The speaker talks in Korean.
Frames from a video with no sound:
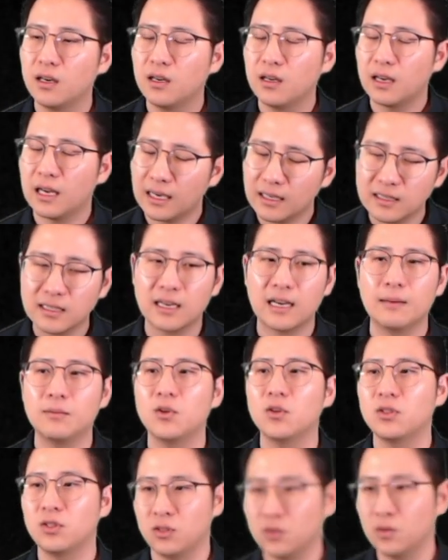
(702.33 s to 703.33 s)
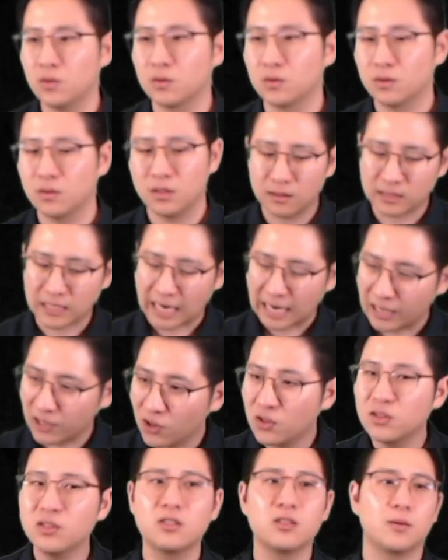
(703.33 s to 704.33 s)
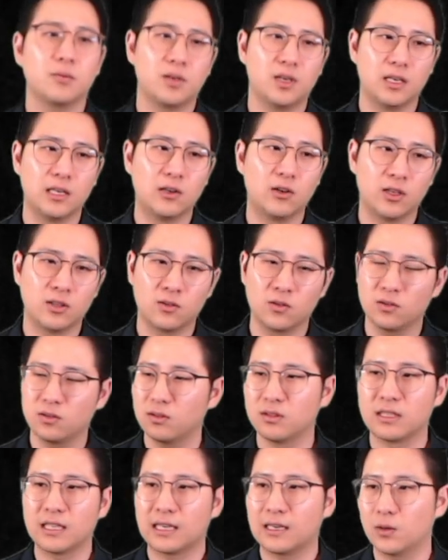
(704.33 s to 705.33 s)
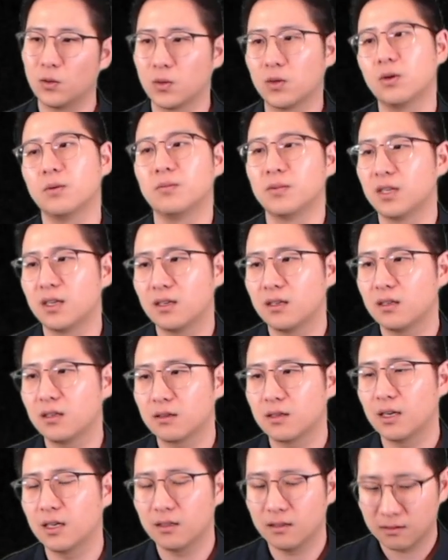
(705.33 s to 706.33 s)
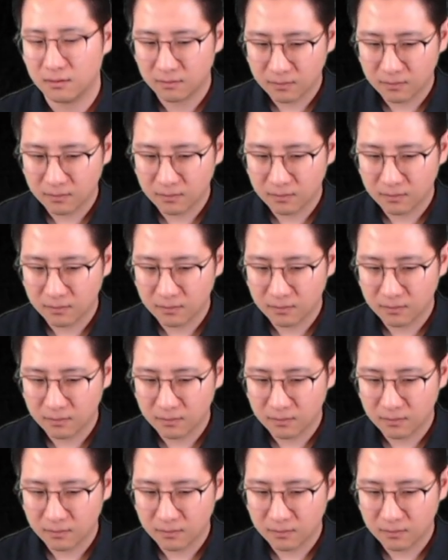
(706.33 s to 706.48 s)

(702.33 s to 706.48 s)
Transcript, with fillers: 항상 하면은요 자연스럽게 이러한 것들은 따라올 겁니다. 그러니까